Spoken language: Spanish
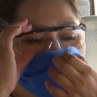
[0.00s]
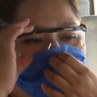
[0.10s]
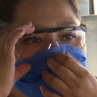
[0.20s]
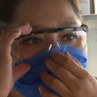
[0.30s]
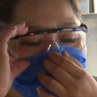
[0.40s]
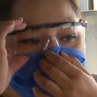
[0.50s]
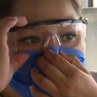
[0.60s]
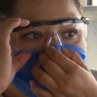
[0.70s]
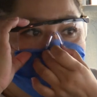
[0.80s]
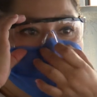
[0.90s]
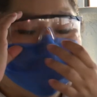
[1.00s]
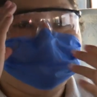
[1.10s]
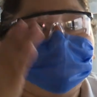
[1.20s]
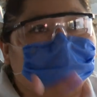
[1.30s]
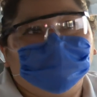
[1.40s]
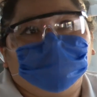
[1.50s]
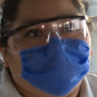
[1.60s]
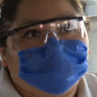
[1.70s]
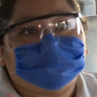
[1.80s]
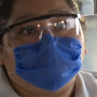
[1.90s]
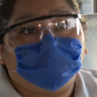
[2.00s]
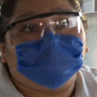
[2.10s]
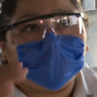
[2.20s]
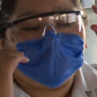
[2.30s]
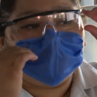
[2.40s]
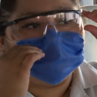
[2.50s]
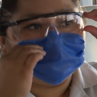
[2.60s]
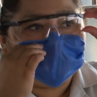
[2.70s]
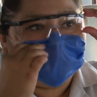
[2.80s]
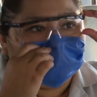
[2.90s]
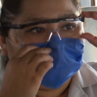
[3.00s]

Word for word: a salir de esta contingencia